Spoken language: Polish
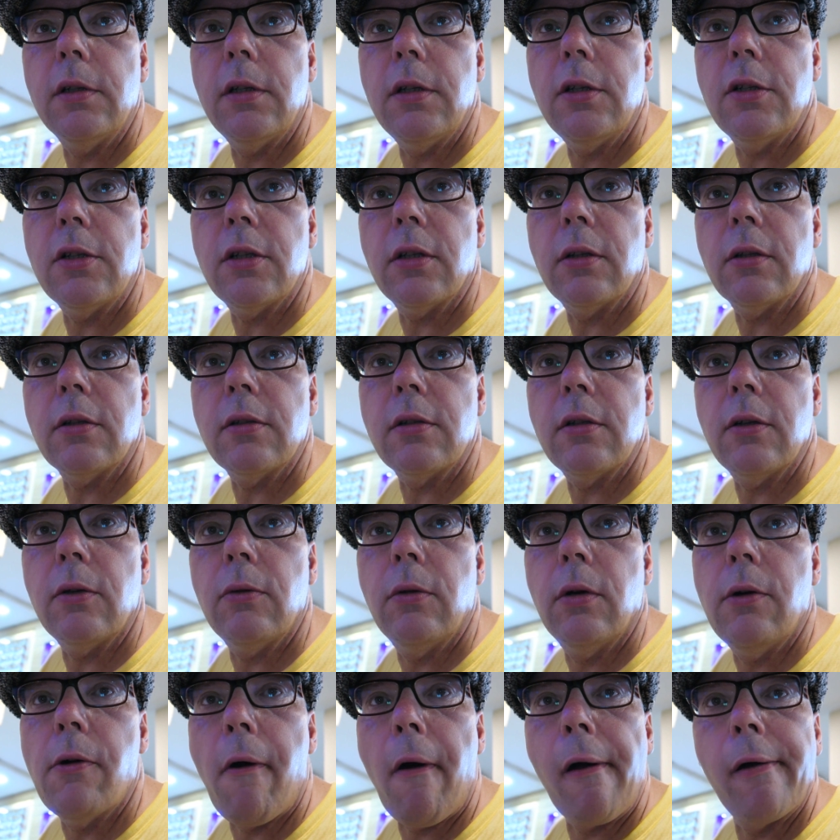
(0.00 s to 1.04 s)
Widzieliście to z
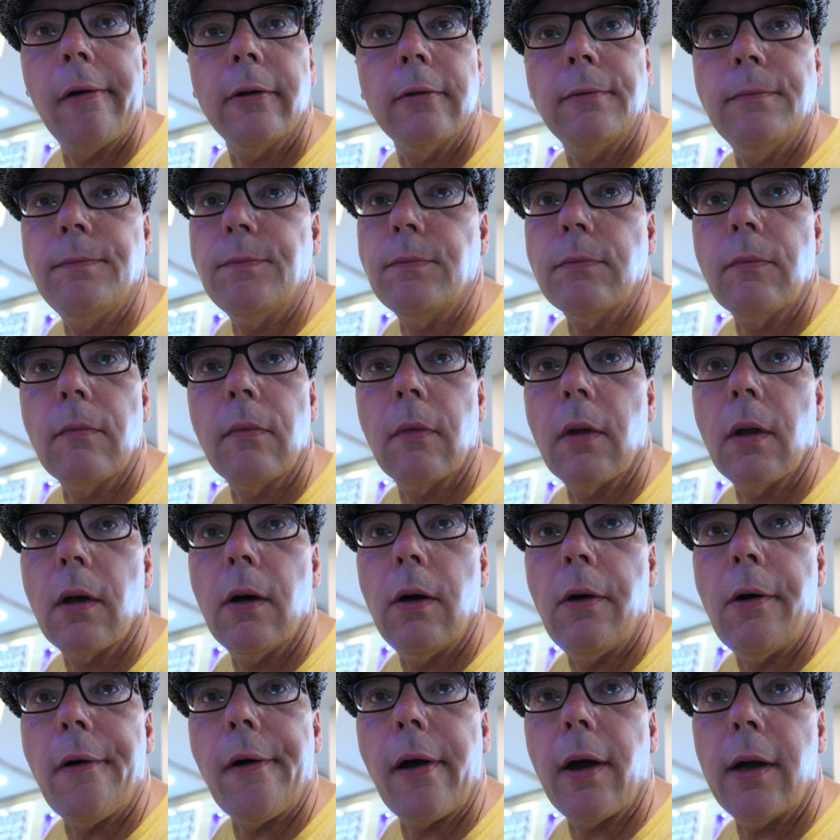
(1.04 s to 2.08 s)
tyłu?
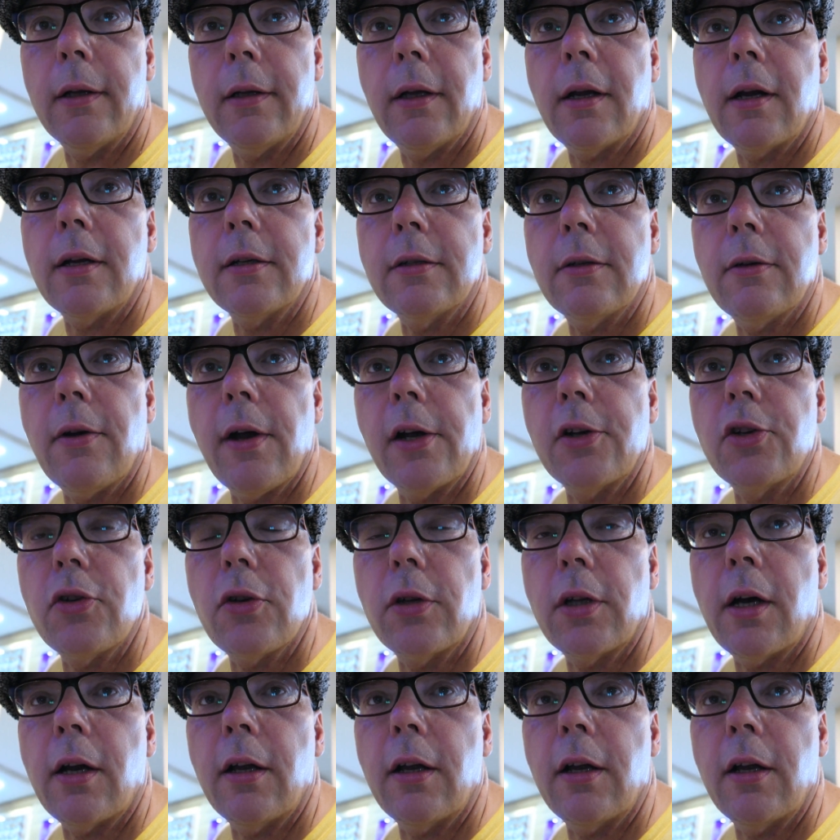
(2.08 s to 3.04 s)
O, a teraz o, jak się